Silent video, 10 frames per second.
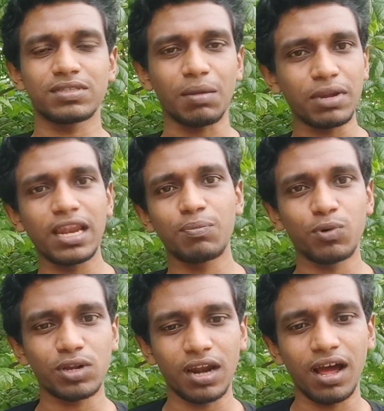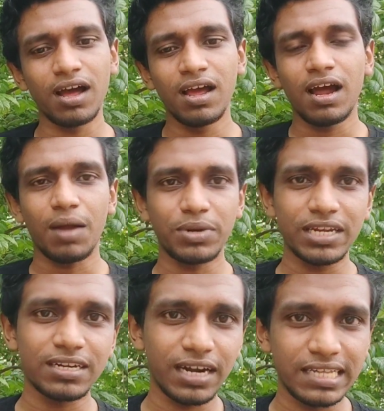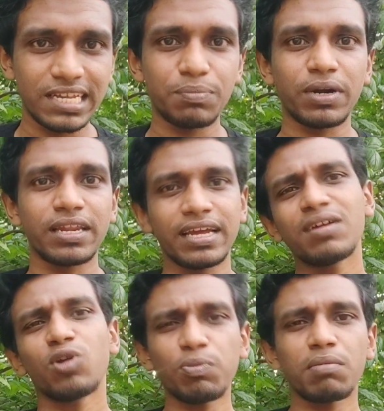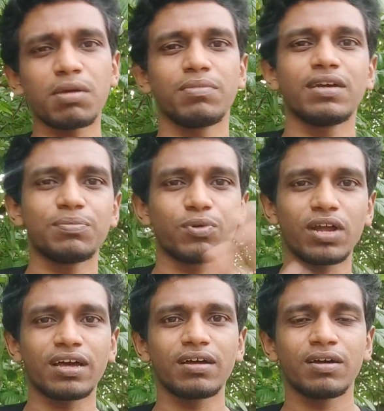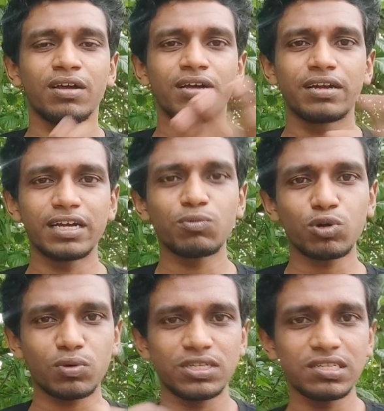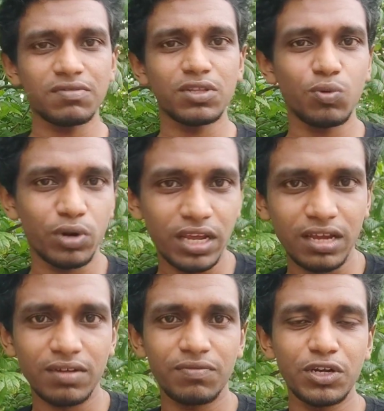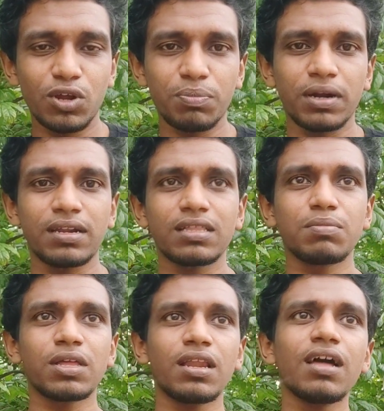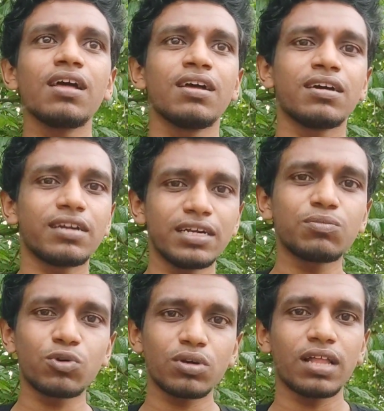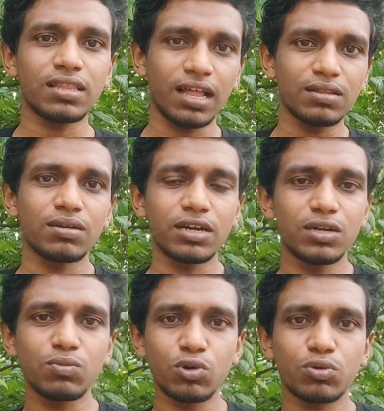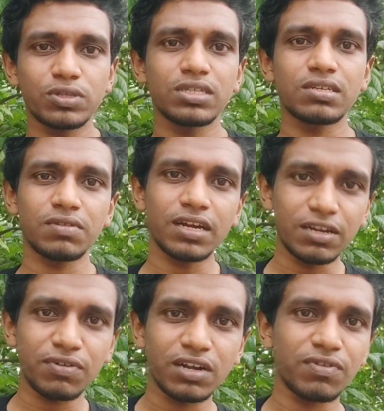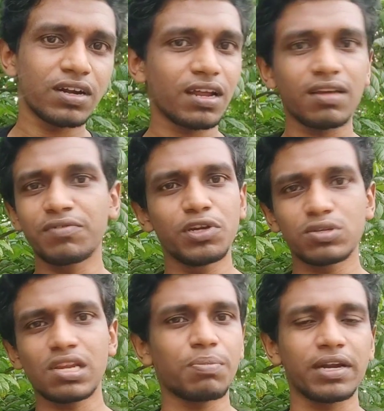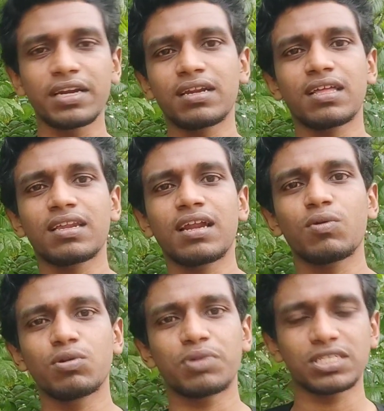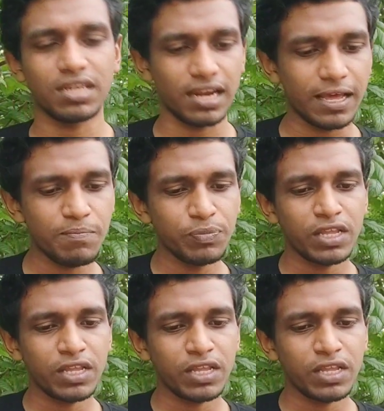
தம்னையில் போட்டுடலாம் அப்படின்னு நான் டிசைட் பண்ணியிருக்கேன் நோ ப்ராப்ளம் இப்போ நான் ரெண்டு மூணு கொஷின்ஸை வந்து ஒரே வீடியோவில் பண்ணுறதுக்கு பதிலாக ரெண்டு மூணு அந்த அந்த ரெண்டு மூணு கொஷின்ஸை வந்து நான் டிஃப்ரெண்ட் டிஃப்ரெண்ட்டான வீடியோஸில் பண்ணிடுறேன் அதனால் ஒன்றும் பிரச்சனை இல்லை